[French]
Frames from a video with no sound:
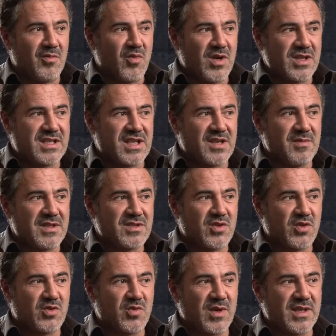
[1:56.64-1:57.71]
Euh, moi, ce qui m'a
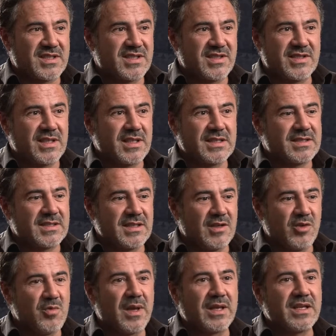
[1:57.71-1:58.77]
surtout excité, c'est
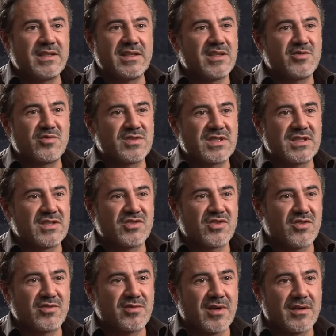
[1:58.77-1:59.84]
l'humanité de tous ces
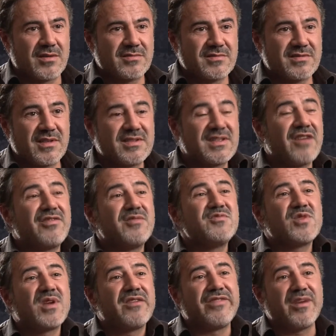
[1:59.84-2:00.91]
gens, quoi. C'est un film
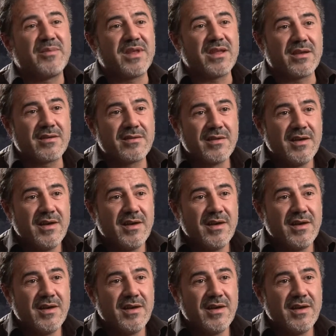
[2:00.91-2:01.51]
sur la famille.